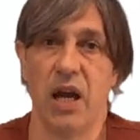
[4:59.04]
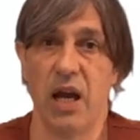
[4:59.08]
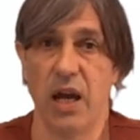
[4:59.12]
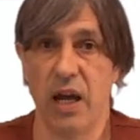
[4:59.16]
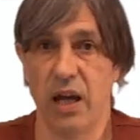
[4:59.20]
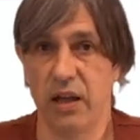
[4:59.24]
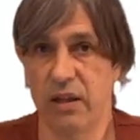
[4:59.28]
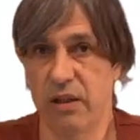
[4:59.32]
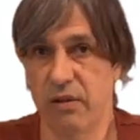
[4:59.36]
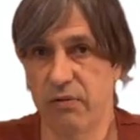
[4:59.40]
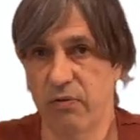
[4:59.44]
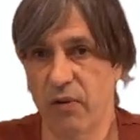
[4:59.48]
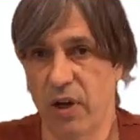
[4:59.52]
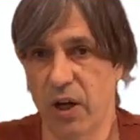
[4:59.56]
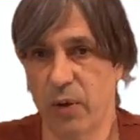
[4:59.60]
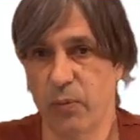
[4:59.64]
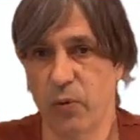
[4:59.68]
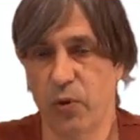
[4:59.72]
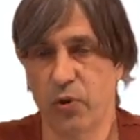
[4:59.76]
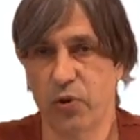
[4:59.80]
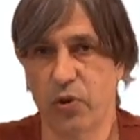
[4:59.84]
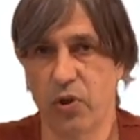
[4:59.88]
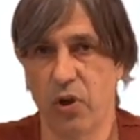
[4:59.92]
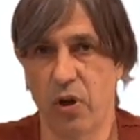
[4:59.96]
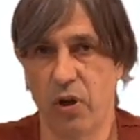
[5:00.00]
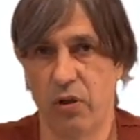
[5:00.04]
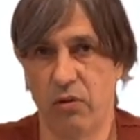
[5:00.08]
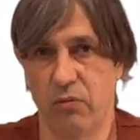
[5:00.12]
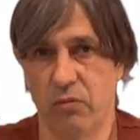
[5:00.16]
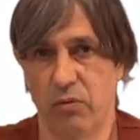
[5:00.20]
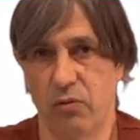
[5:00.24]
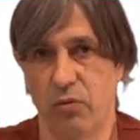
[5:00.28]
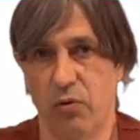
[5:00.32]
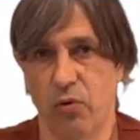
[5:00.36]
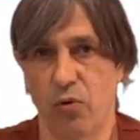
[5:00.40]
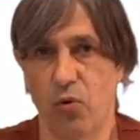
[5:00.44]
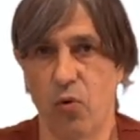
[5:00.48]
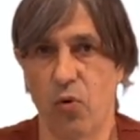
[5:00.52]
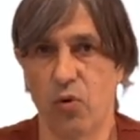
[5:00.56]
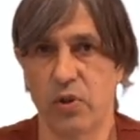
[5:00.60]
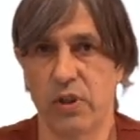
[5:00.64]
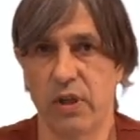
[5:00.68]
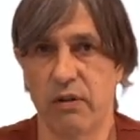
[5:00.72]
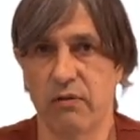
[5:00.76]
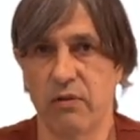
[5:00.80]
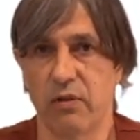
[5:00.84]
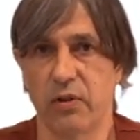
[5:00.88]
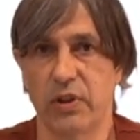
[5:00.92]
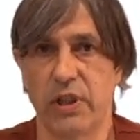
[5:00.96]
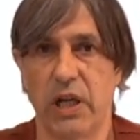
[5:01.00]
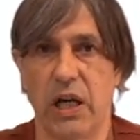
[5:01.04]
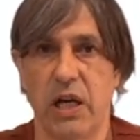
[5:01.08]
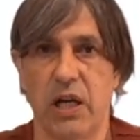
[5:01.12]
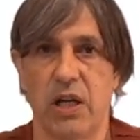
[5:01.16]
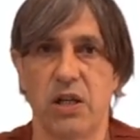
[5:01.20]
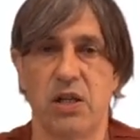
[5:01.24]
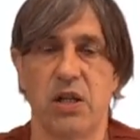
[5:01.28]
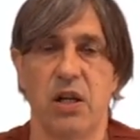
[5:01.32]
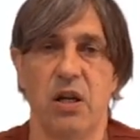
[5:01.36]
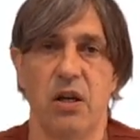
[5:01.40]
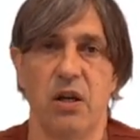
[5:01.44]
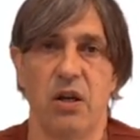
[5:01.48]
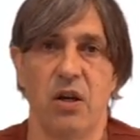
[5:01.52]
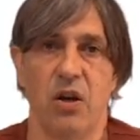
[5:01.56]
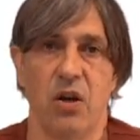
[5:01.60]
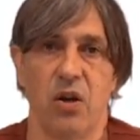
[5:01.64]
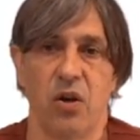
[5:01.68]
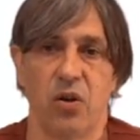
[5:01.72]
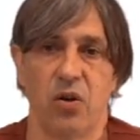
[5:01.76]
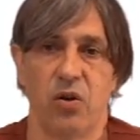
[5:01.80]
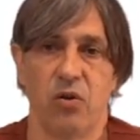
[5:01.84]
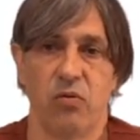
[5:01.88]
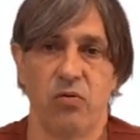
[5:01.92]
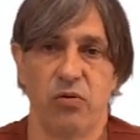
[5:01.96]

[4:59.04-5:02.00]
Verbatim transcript: et des fragments de code. Donc le gros avantage que